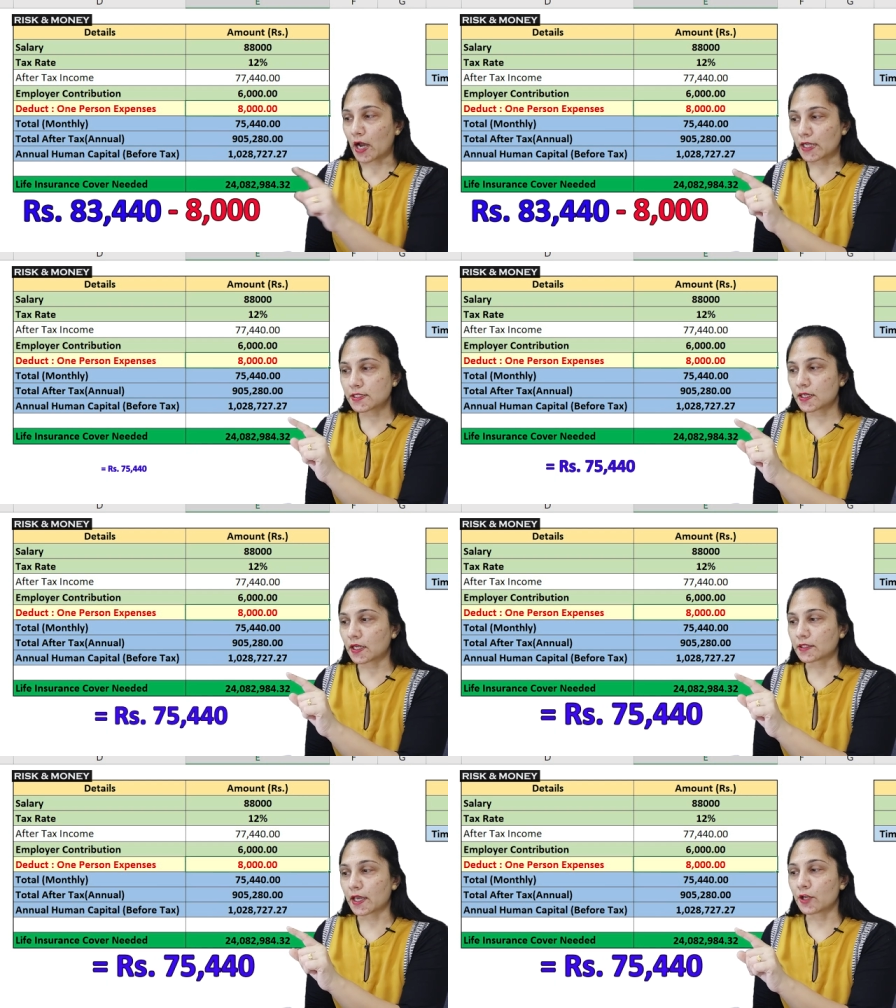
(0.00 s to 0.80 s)
आंसर
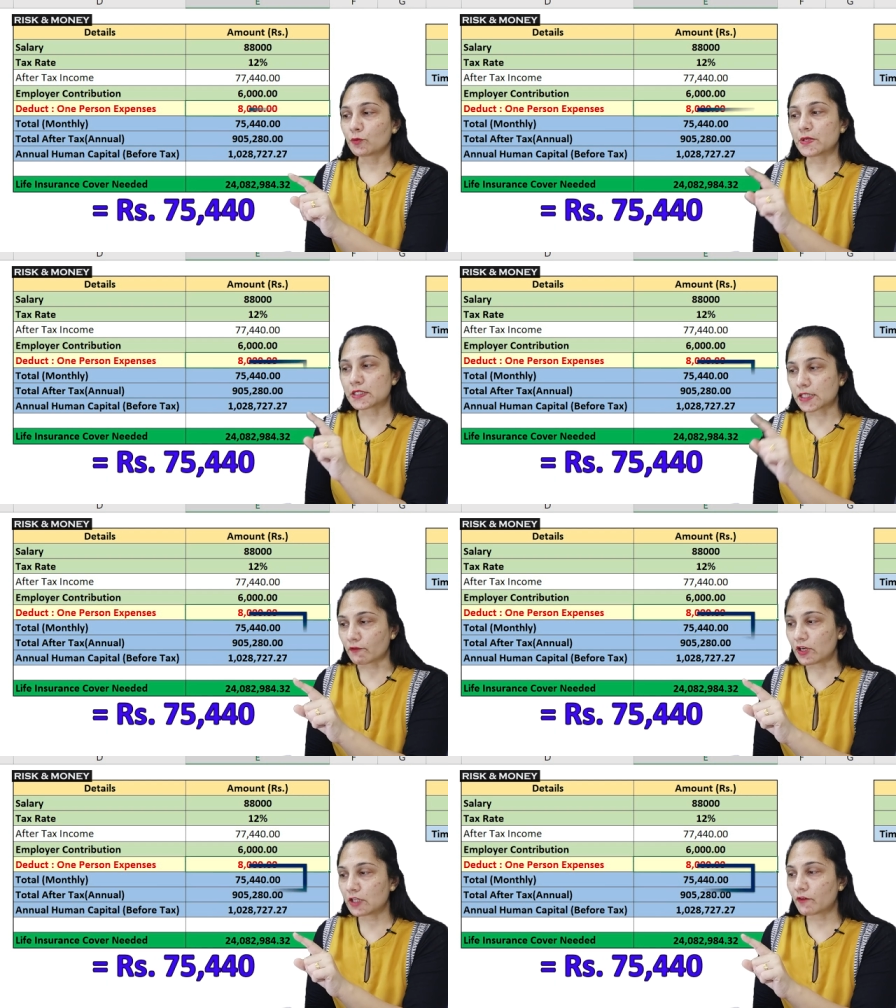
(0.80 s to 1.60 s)
आता है रुपीज
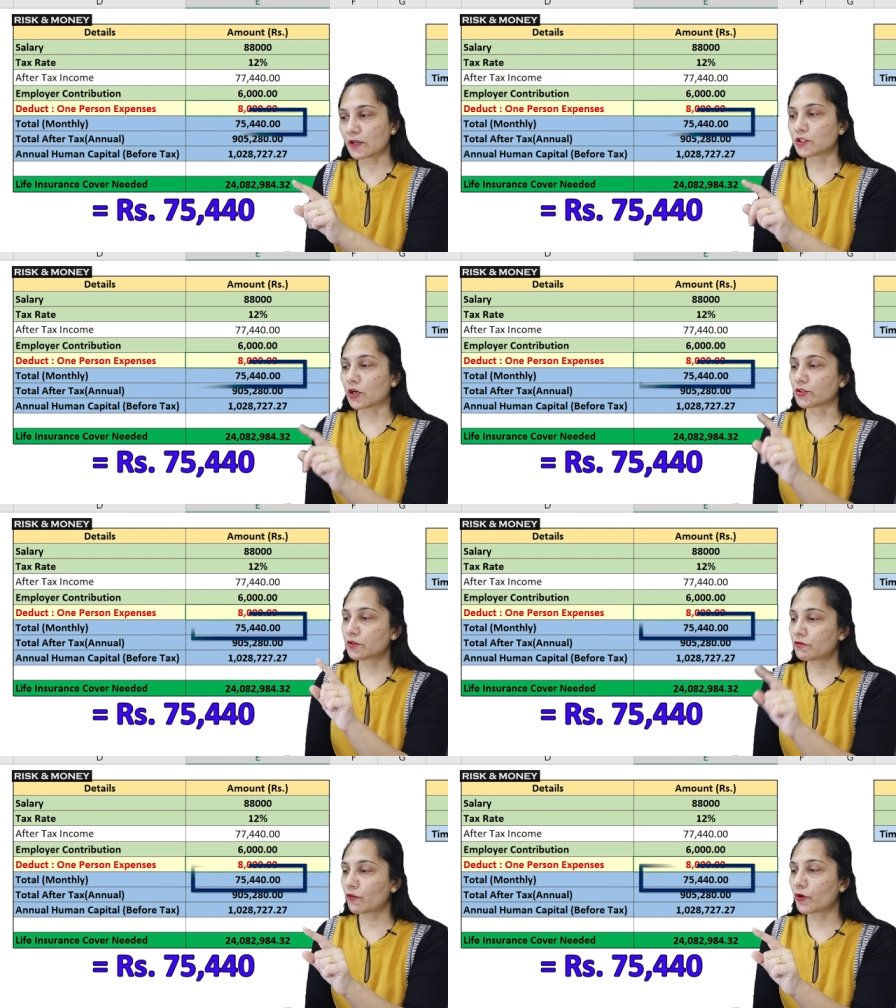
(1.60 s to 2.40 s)
सेवेंटी फाइव
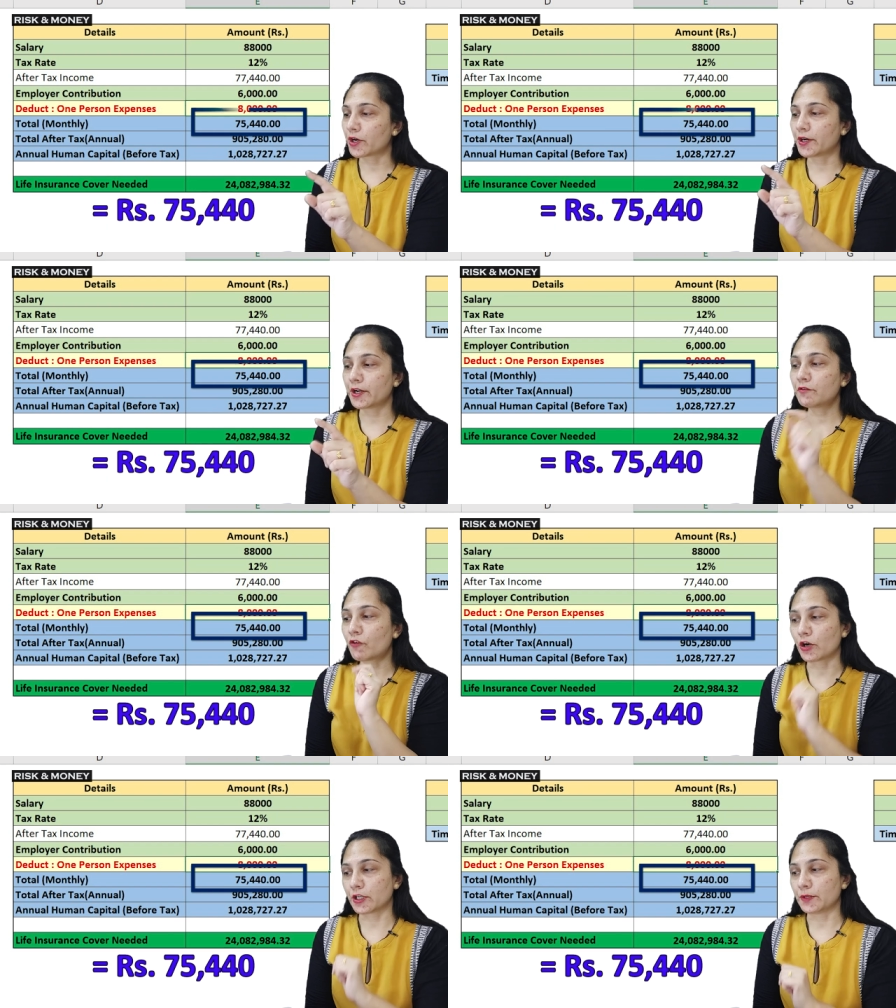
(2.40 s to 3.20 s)
थाउजेंड फोर हंड्रेड एंड
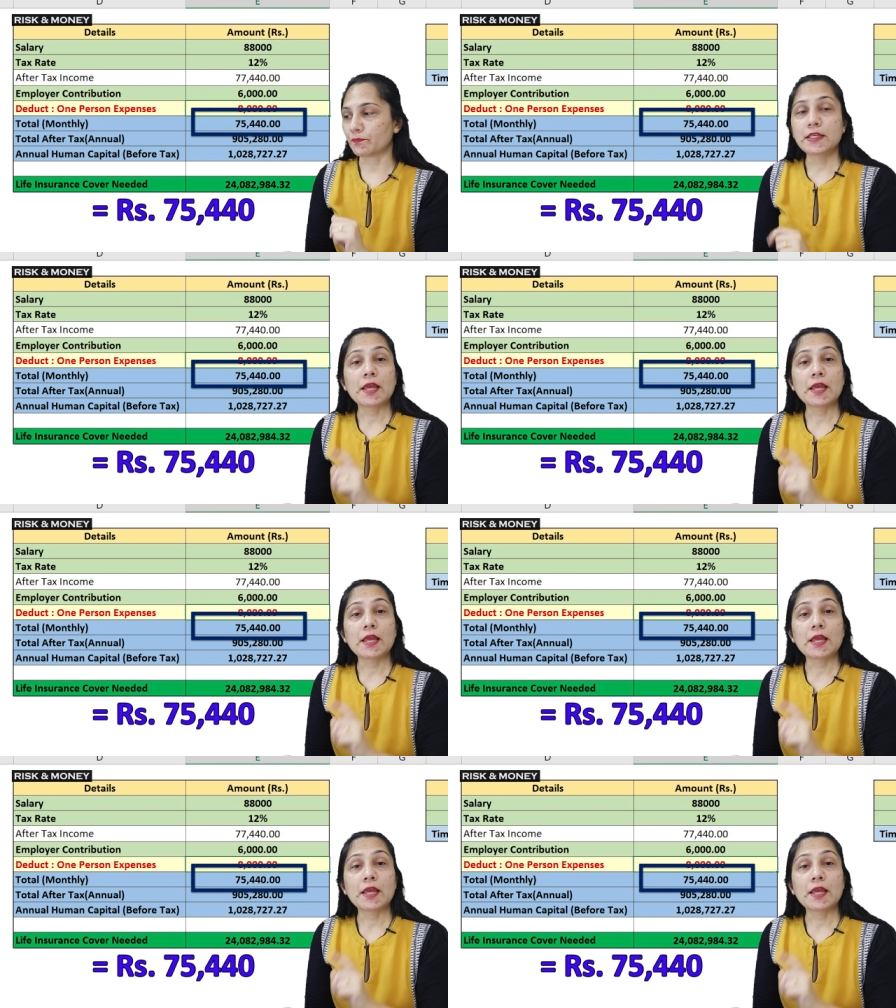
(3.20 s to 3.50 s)
फोर्टी